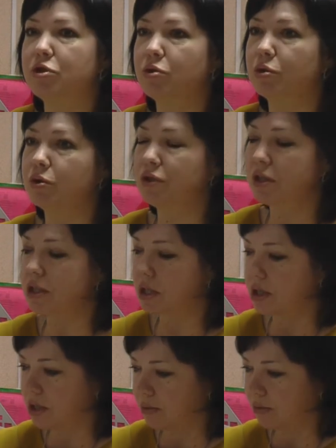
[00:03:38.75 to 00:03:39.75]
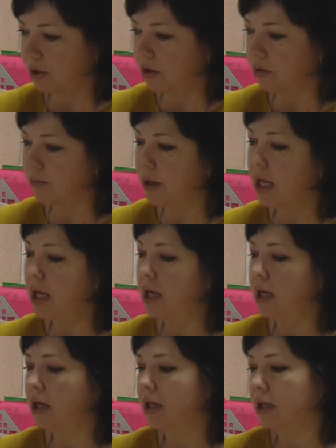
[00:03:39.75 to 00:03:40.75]
в школу детей соберем»
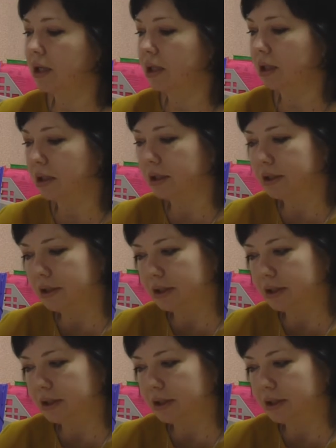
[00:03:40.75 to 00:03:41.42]
А,